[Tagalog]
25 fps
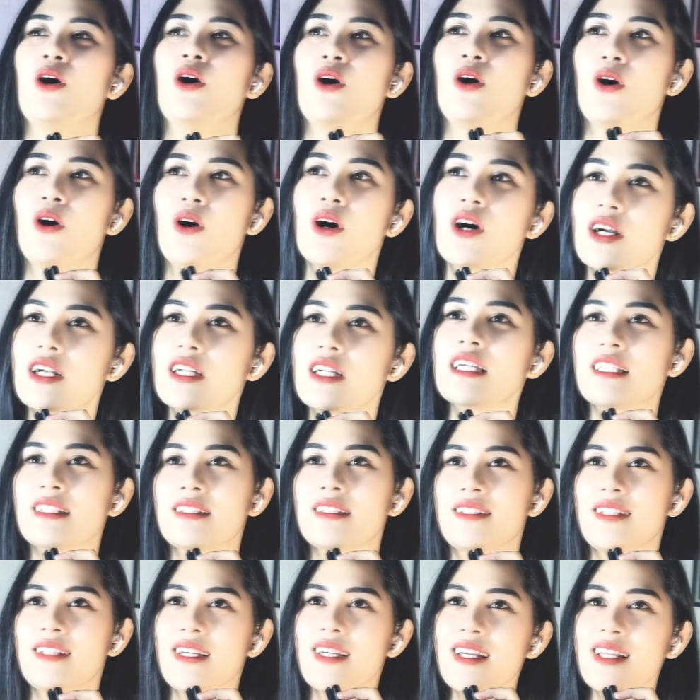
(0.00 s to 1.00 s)
Or
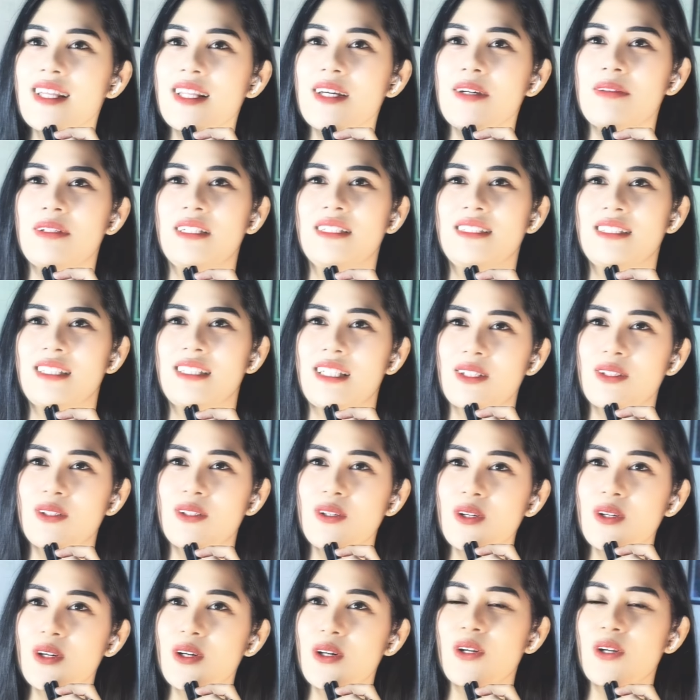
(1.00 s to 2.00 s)
hindi naman
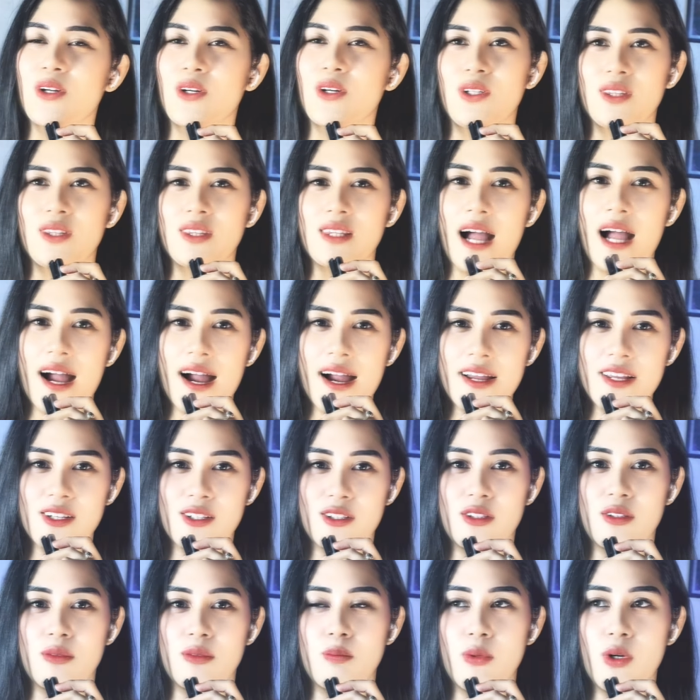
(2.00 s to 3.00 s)
siguro
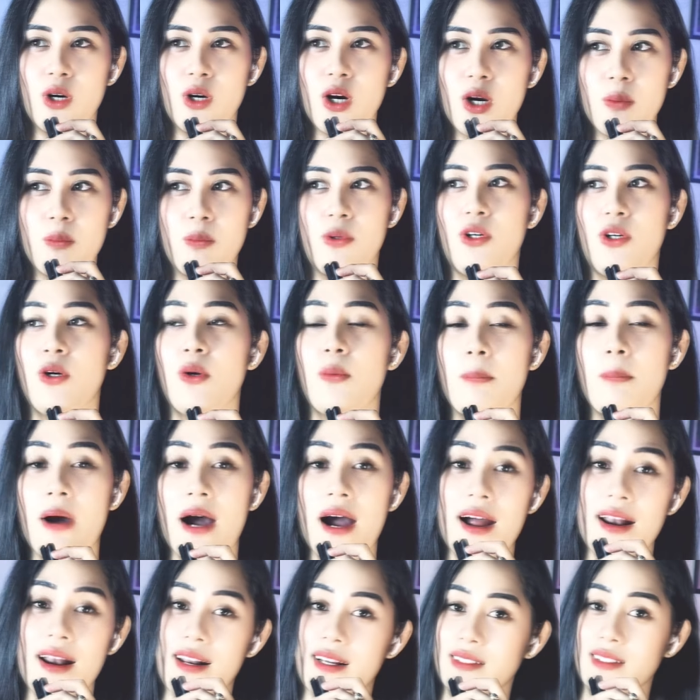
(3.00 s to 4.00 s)
tayo bobo
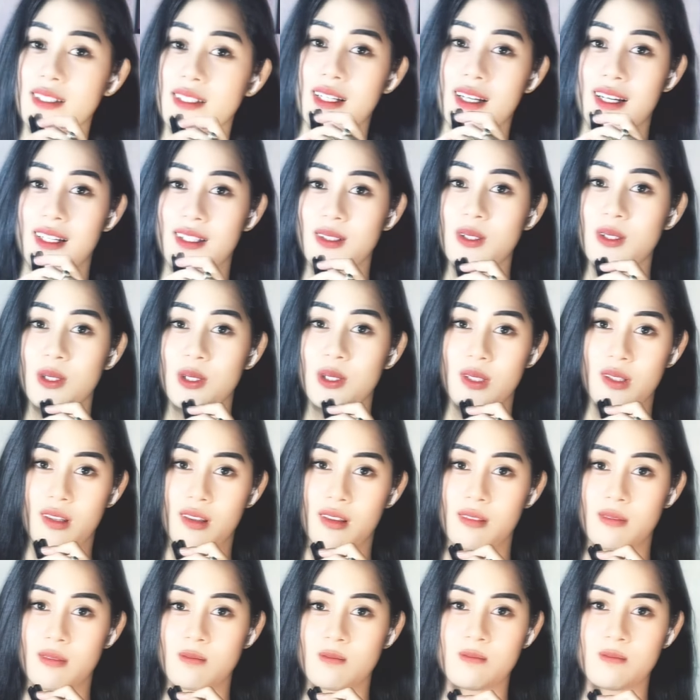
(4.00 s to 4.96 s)
para sa ganun.